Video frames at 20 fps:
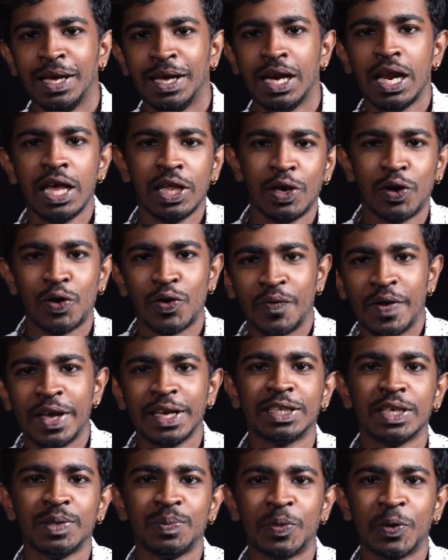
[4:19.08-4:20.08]
ஏன்னா இதில் ஒரு
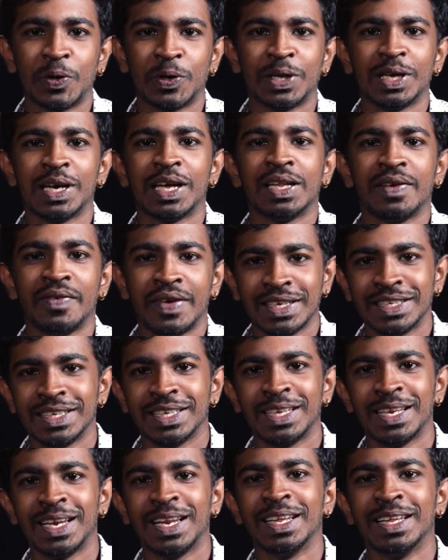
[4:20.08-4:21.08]
வேஷம் போட்டு அந்த
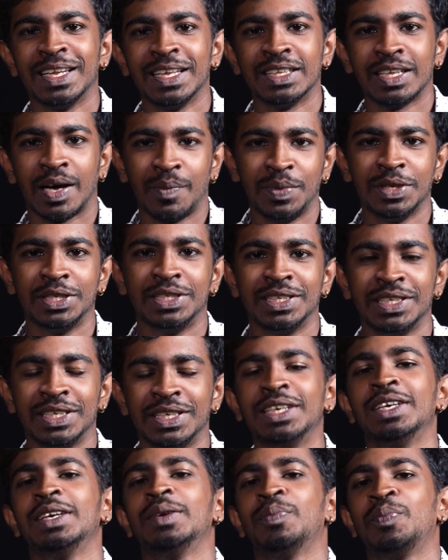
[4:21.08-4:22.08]
வேஷத்துலேருந்து தப்பிச்சு
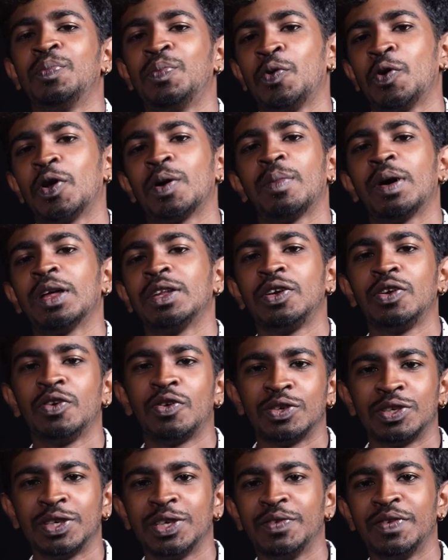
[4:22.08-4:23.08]
போகிற மாதிரி
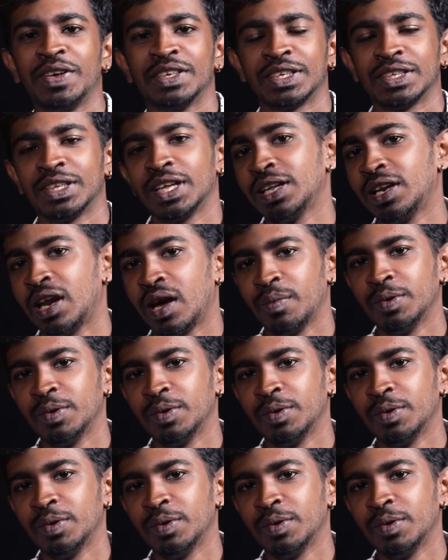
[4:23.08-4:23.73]
ஒரு சுச்சுவேஷன் தான் இதில்